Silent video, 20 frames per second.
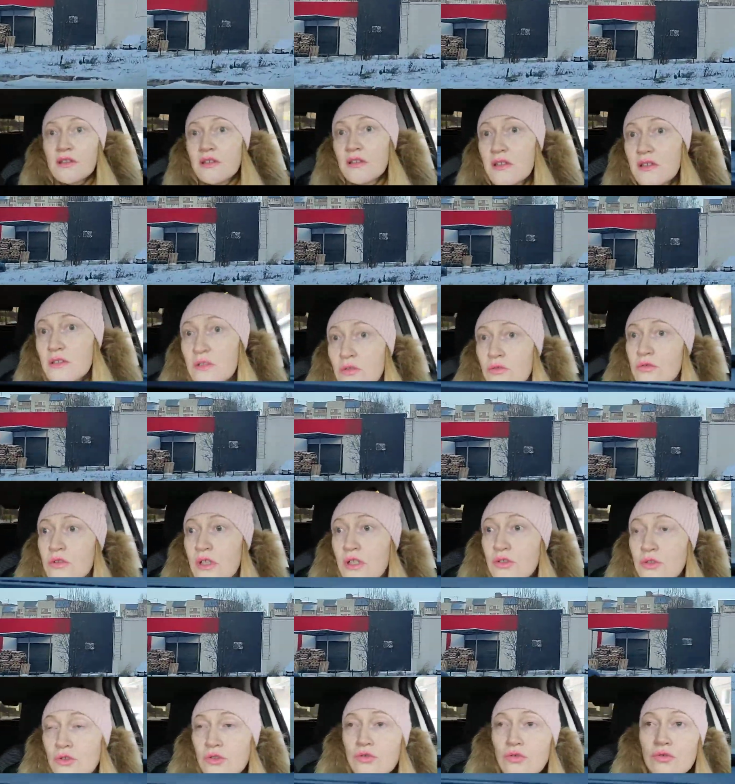Это у
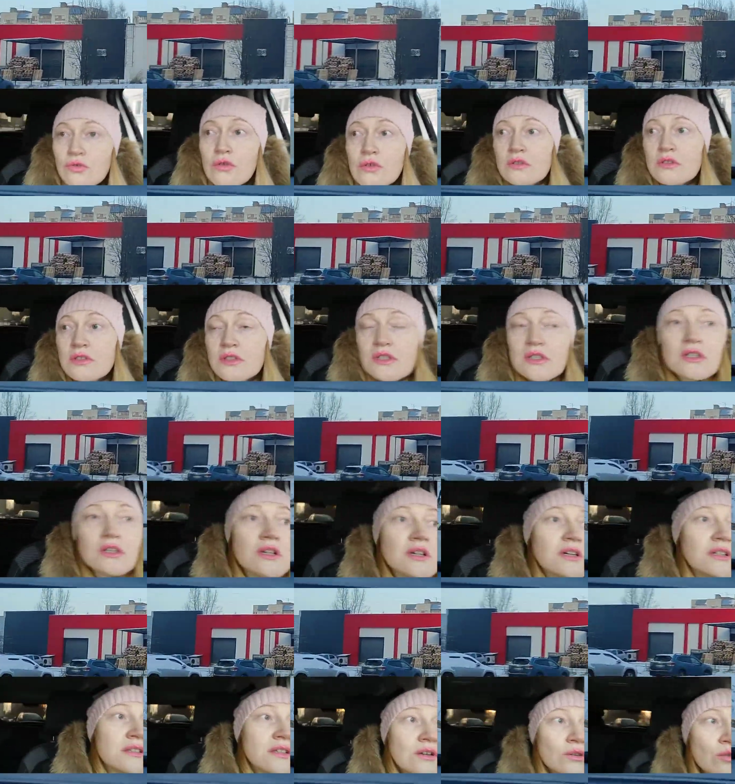нас что
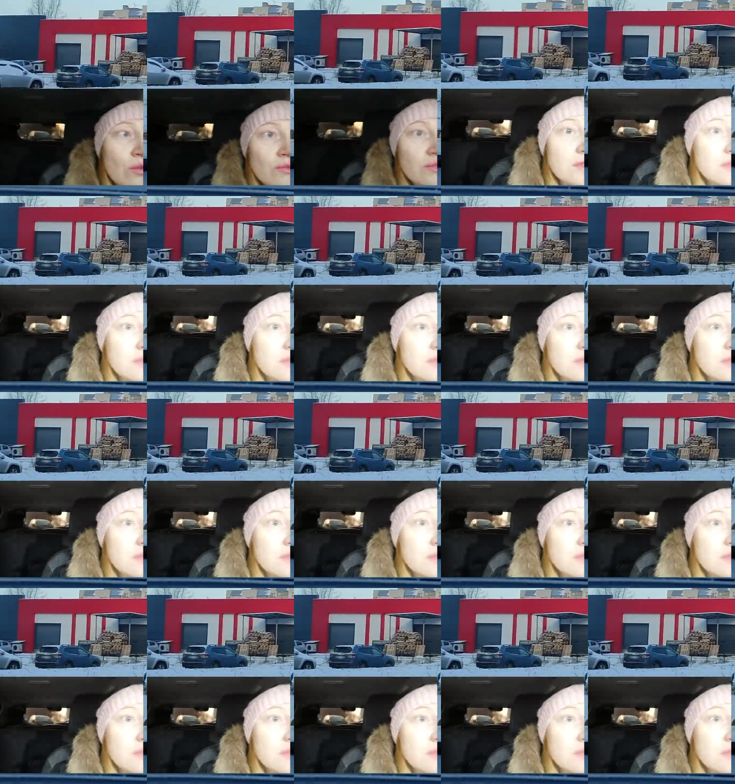за торговый